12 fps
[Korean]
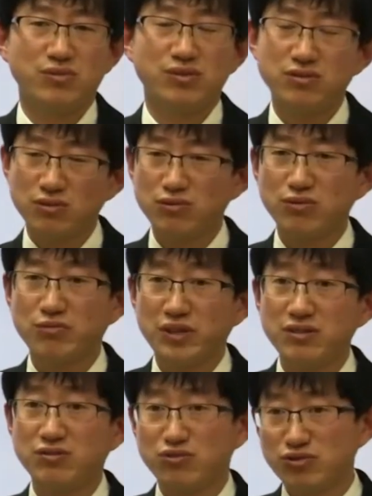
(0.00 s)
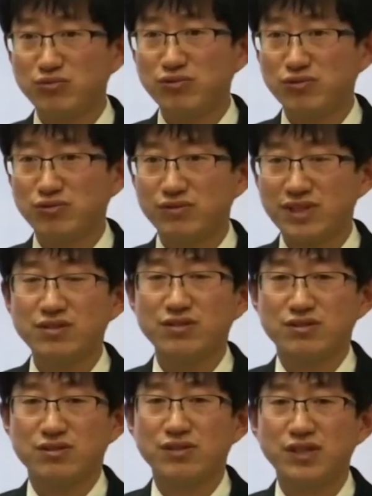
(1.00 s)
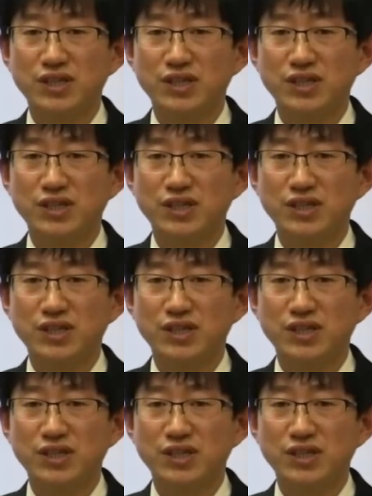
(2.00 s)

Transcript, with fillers: 그 정도만 해도 충분했었죠.